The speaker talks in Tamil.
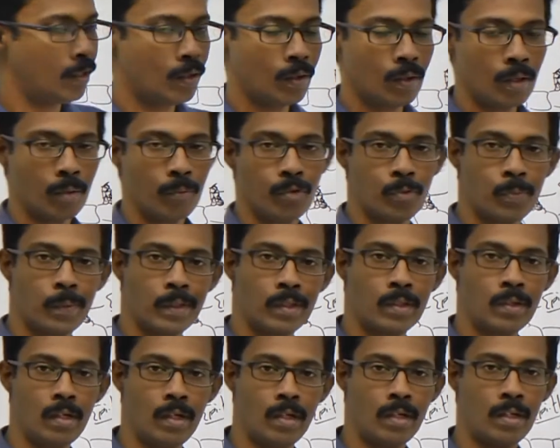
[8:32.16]
எண்டோடோமிஸ்
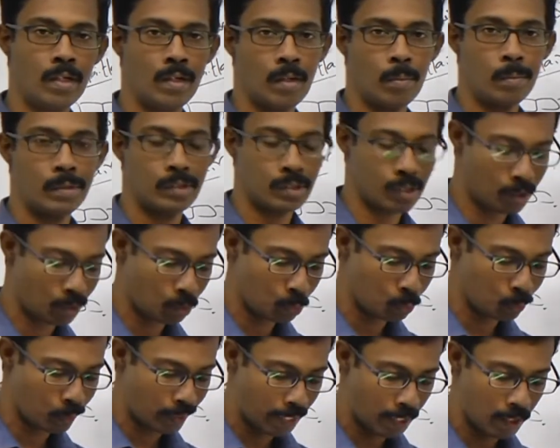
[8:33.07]
பார்த்தோம் எண்டோடோமிஸில்
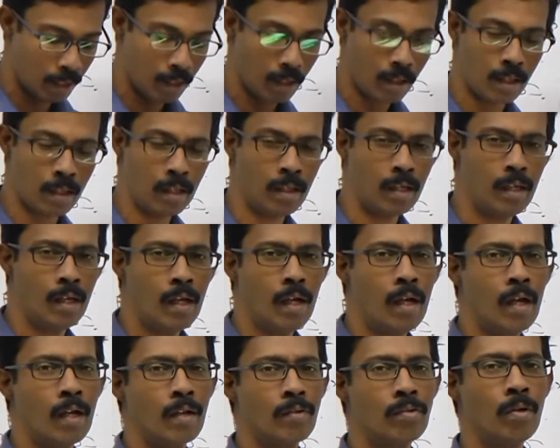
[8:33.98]
ரூட் ஹேர் இருக்குது
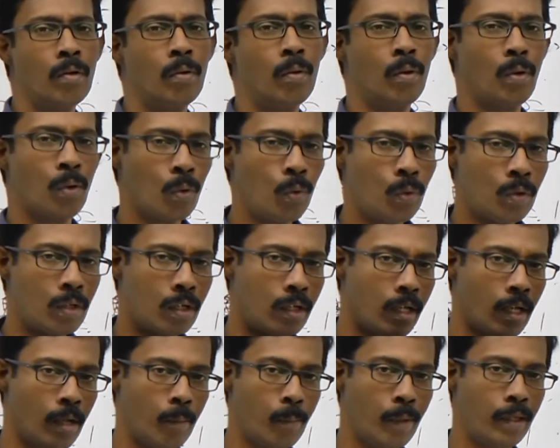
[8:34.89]
ஸோ ஒரு ரூட்டை
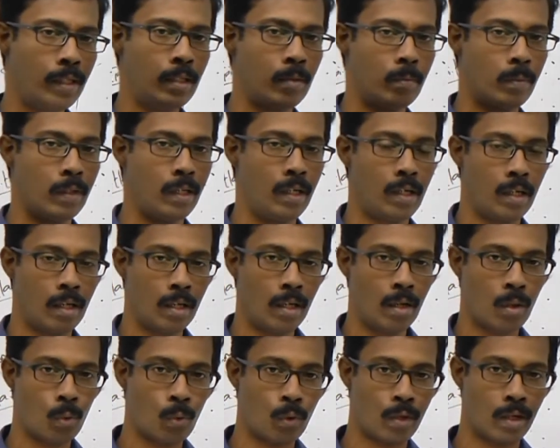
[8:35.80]
நீங்கள் இமேஜின் பண்ணிட்டீங்கன்னா
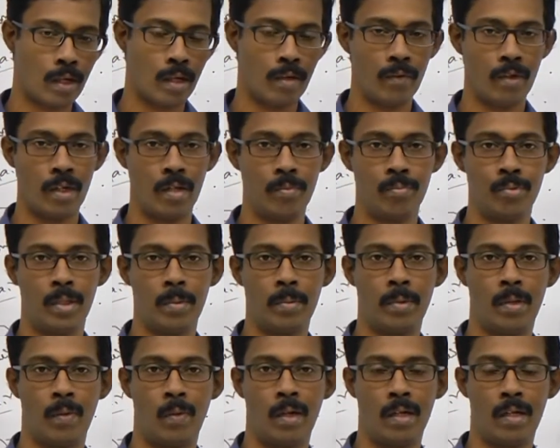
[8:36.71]
ரூட் ஹேர் உள்ள
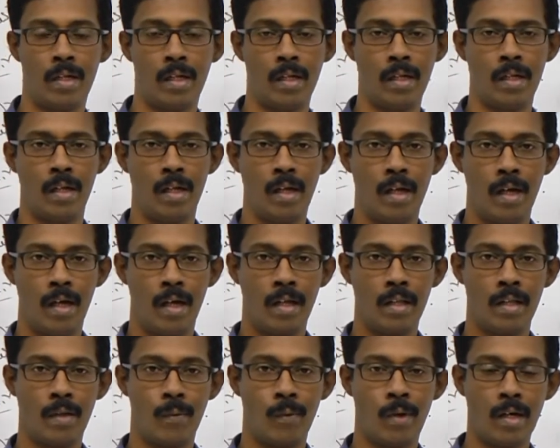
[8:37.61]
அப்சர்வ் த வாட்டர்
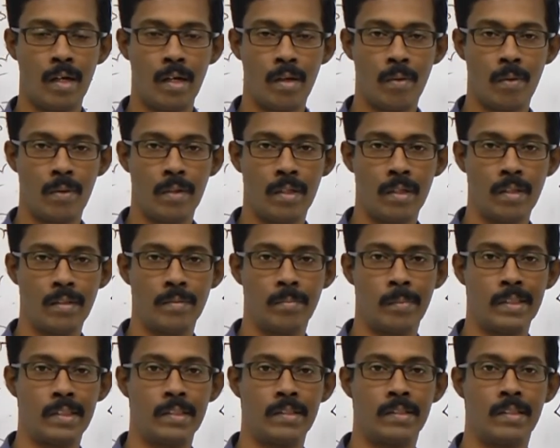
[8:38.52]
அந்த வாட்டர் வந்து
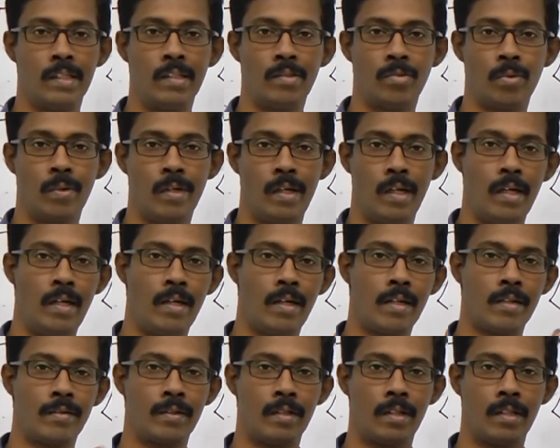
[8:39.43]
மற்ற செல்ஸ் வழியாக
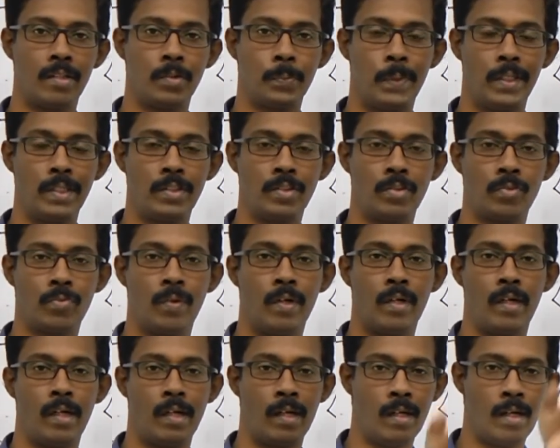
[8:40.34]
இன்டர்ஸ்டெல்லாம் ஸ்பேசஸ்
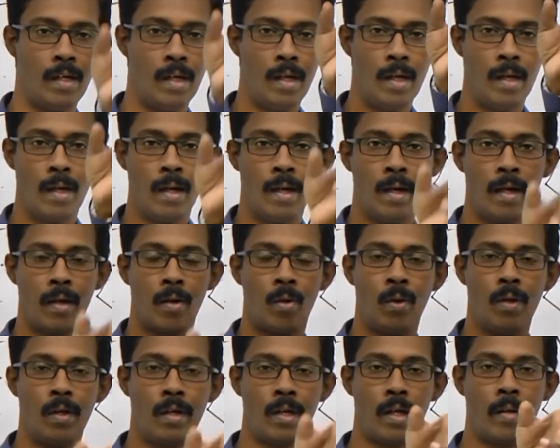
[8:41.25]
வழியாக
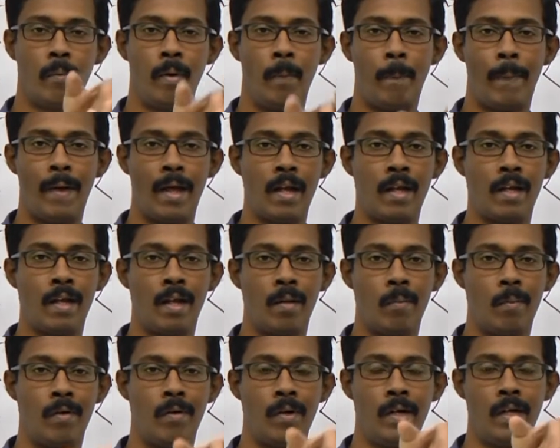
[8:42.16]
கோலன் கைமா பேரன்
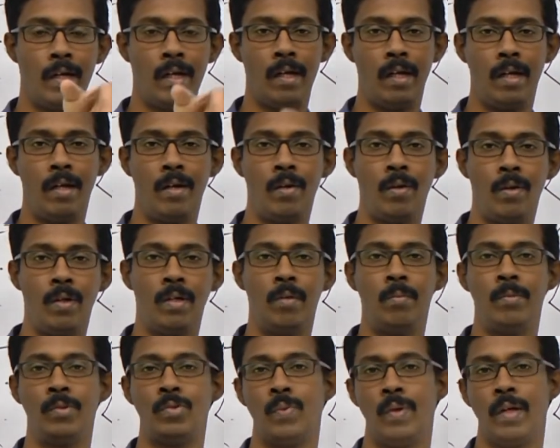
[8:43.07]
கைமா வழியாக
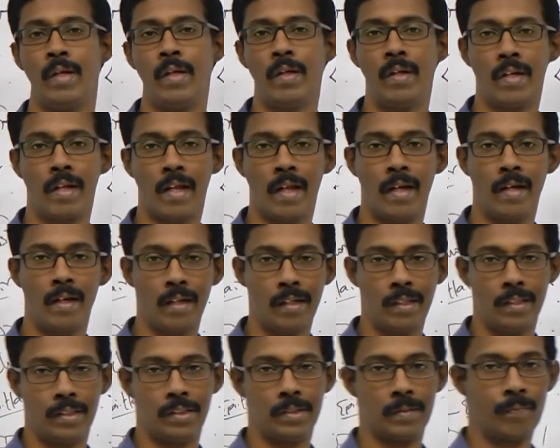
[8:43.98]
எண்டோடோமஸ் வரைக்கும் இட் கேன்
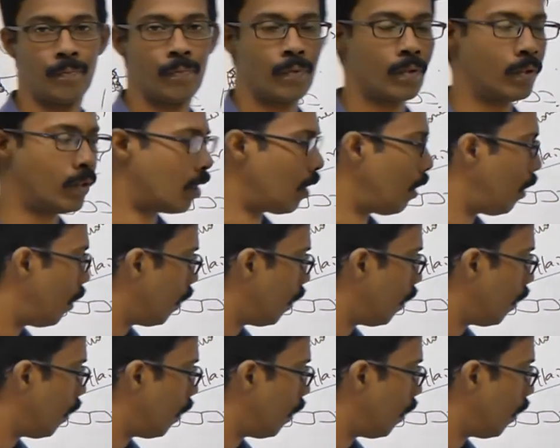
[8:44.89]
ரீச் ஓகே